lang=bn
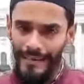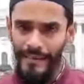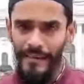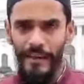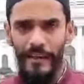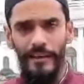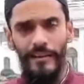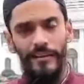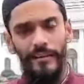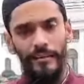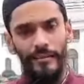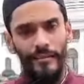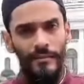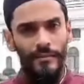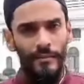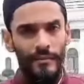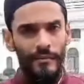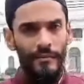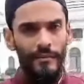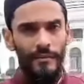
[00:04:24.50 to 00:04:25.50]
লাস্ট ইয়ার
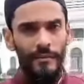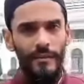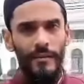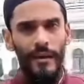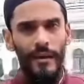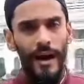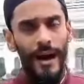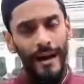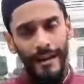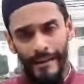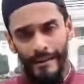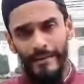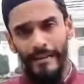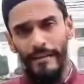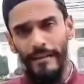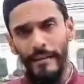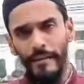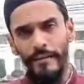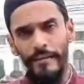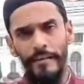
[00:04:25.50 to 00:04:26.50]

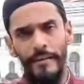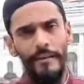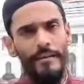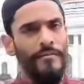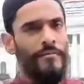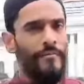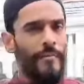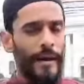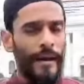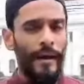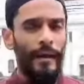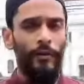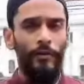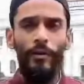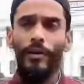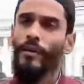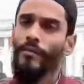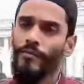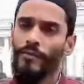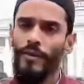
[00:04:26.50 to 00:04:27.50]
আইএসএল খেলেছেন
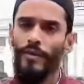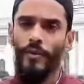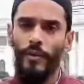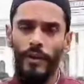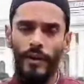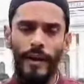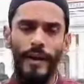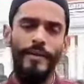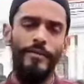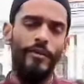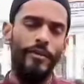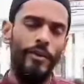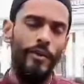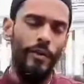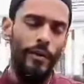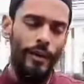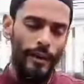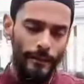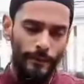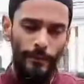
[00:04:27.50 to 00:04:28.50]
বেঙ্গালুরু এফসির হয়ে এই
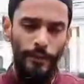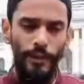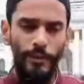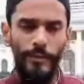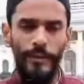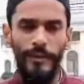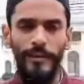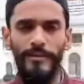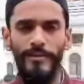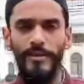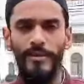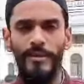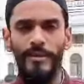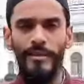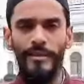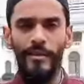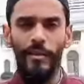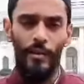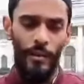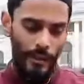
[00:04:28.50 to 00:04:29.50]
ধরনের অনেক প্রতিভা আছে
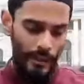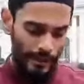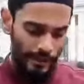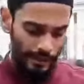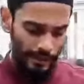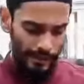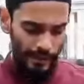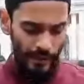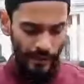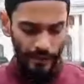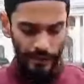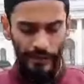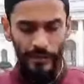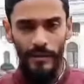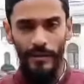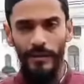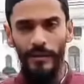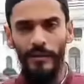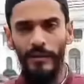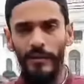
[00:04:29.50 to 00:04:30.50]
অনেক ক্রিকেটার
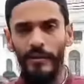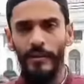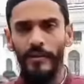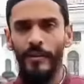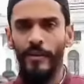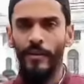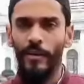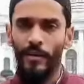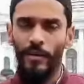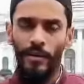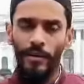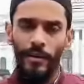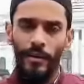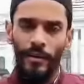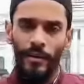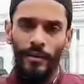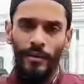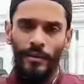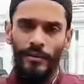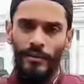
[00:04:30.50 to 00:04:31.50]
আছে
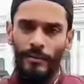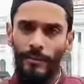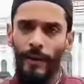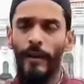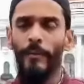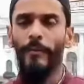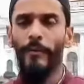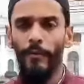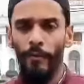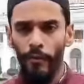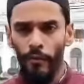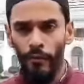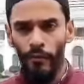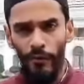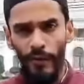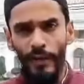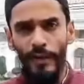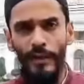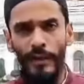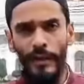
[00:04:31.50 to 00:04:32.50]
বা বিভিন্ন
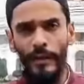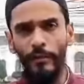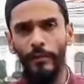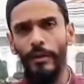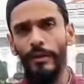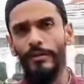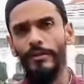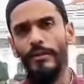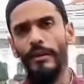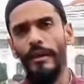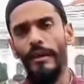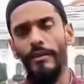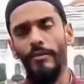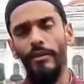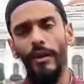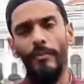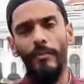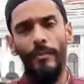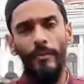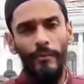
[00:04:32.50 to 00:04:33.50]
ফিল্ড থেকে উঠে আসছে
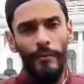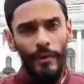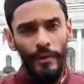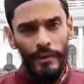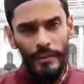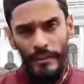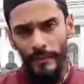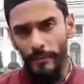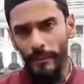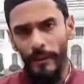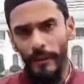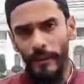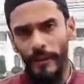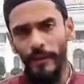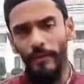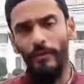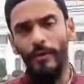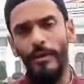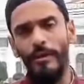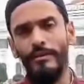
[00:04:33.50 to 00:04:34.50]
খেলাধুলা বিভিন্ন ডিসিপ্লিন
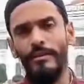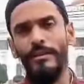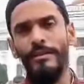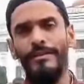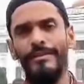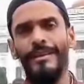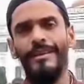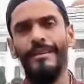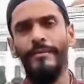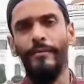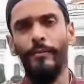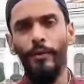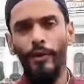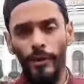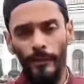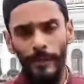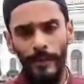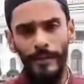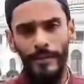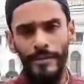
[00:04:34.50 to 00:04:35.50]
থেকে উঠে আসছে তাদের
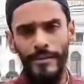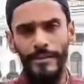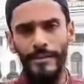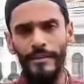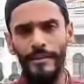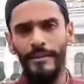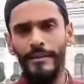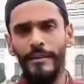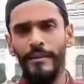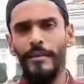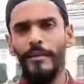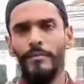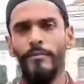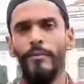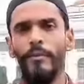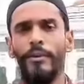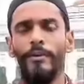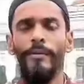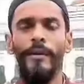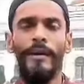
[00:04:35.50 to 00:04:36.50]
প্রতিভা আছে
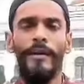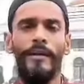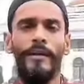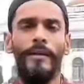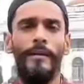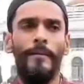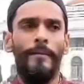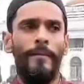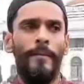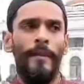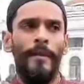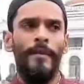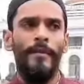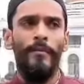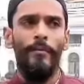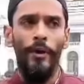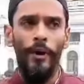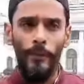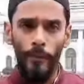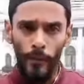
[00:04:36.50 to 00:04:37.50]
প্রতিভার
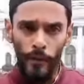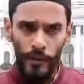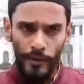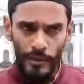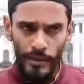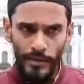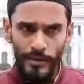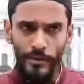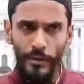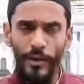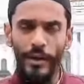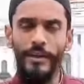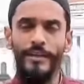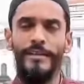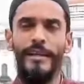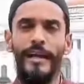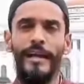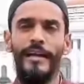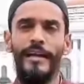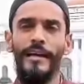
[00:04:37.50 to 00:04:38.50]
বহিঃপ্রকাশ
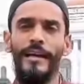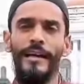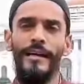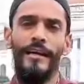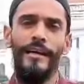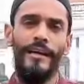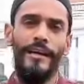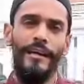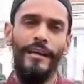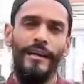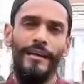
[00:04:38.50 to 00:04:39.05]
করার জায়গা